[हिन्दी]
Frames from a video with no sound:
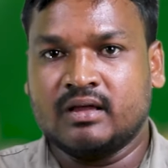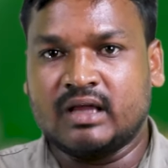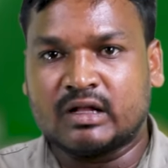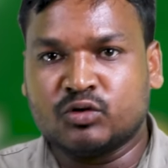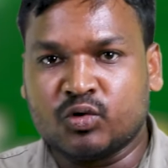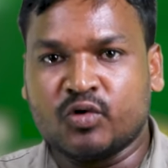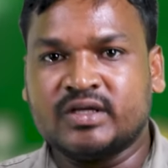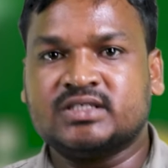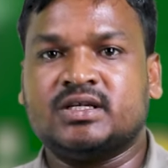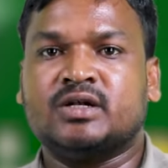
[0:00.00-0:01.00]
या दोनों
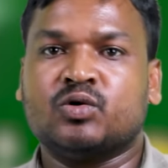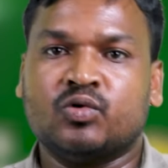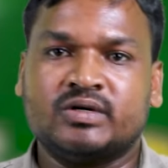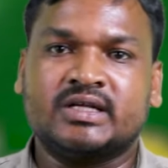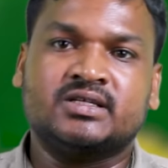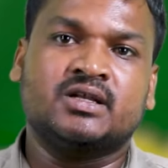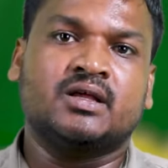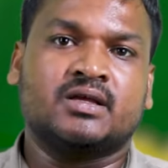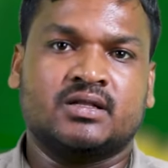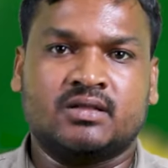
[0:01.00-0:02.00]
ही सीट खूंटे
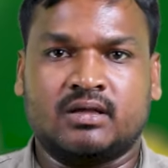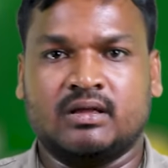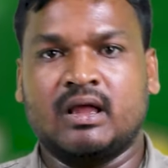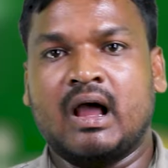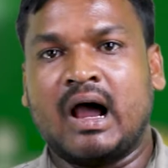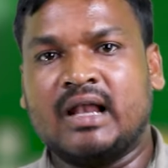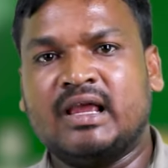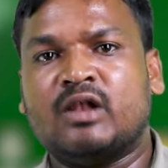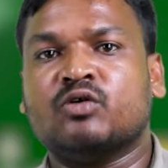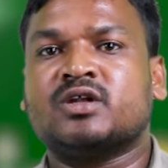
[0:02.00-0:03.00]
जिले की थी
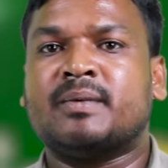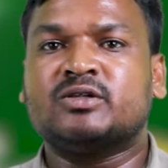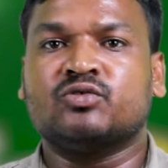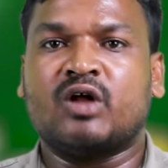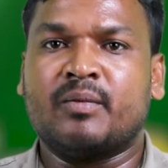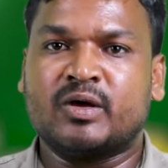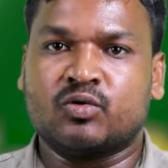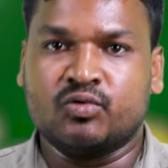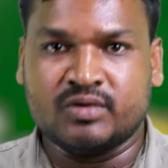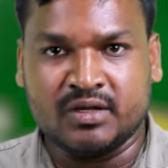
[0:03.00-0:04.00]
हालिया लोकसभा चुनाव में
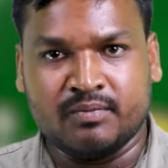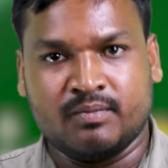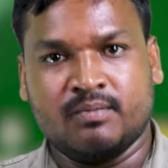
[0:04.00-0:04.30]
खूंटी